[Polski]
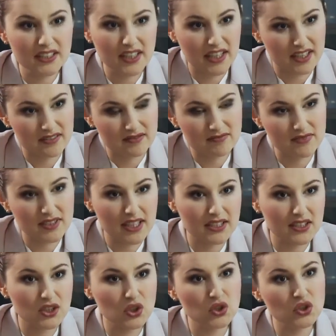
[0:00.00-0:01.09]
Nie,
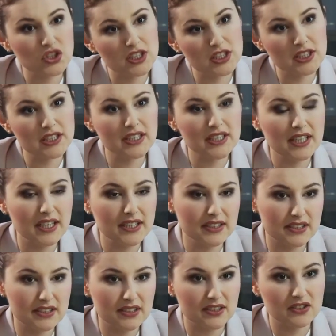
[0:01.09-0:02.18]
dlatego że
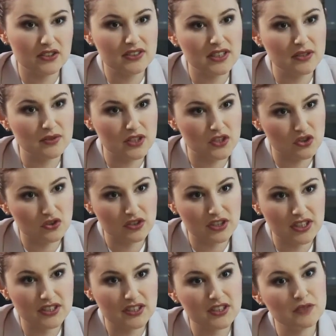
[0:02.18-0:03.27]
kredyt został
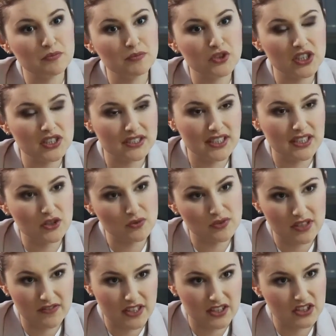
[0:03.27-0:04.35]
zaciągnięty przed datą
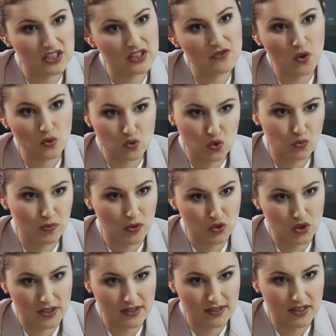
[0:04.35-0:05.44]
zawarcia związku
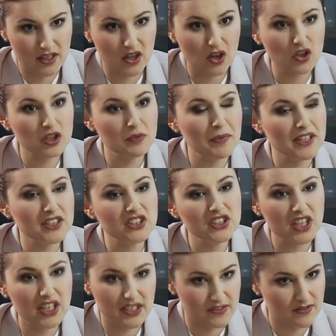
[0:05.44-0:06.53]
małżeńskiego i pani
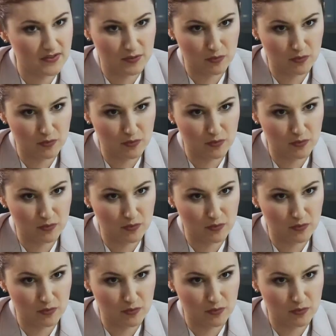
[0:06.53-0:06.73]
nie jest